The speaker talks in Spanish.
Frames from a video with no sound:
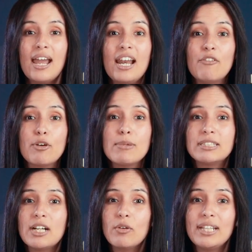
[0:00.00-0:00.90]
La forma
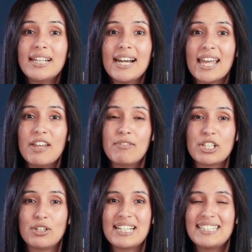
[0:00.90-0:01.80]
extraordinaria de
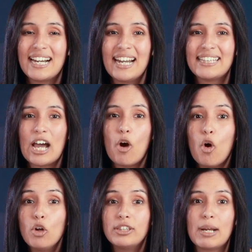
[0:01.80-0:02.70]
inversión es secreta
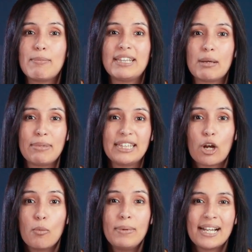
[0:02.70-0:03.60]
o
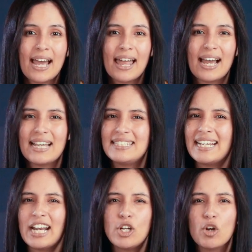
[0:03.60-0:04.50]
tremendamente complicada,
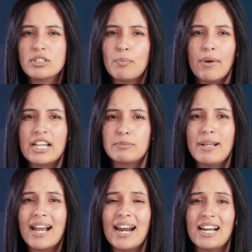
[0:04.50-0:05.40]
así que no se puede
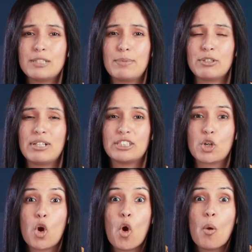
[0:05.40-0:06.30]
explicar a las
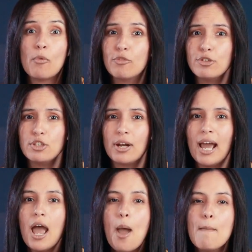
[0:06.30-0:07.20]
personas cómo
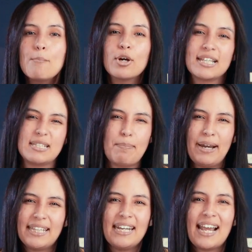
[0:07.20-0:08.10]
funciona porque se
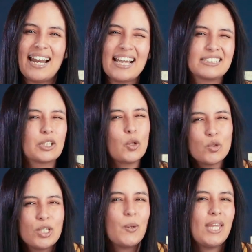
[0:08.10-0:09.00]
perdería la
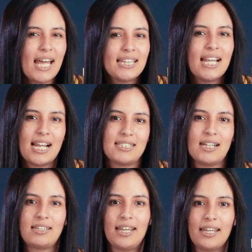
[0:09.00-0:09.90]
exclusividad de la
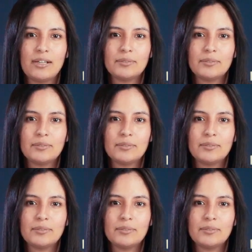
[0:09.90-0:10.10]
estrategia.